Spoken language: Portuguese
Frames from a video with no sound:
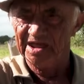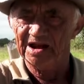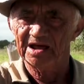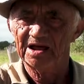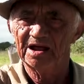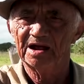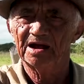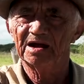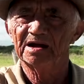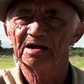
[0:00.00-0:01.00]
Trabalha na,
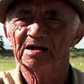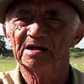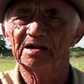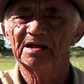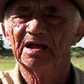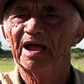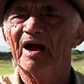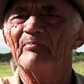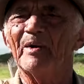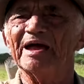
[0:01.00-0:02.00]
antiga Sucan.
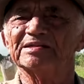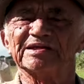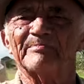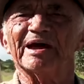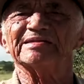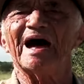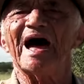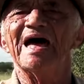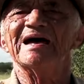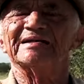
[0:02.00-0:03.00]
É, mas trabalha na,
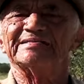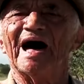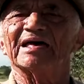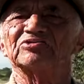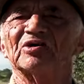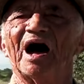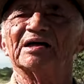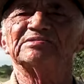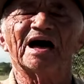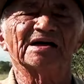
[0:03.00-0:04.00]
na,
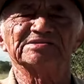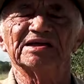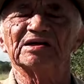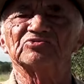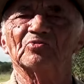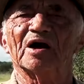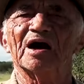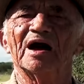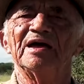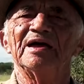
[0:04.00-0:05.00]
na antiga
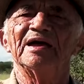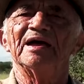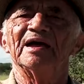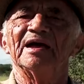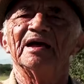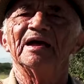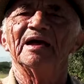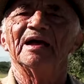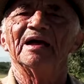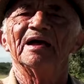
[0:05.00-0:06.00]
Sucan. É a Fundação
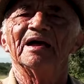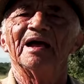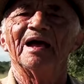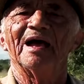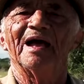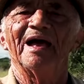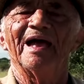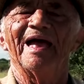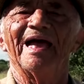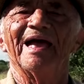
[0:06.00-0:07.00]
Nacional de Saúde, acho que
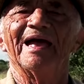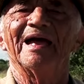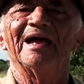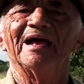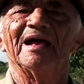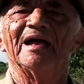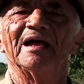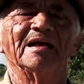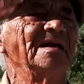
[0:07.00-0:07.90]
já é. mudou até o nome.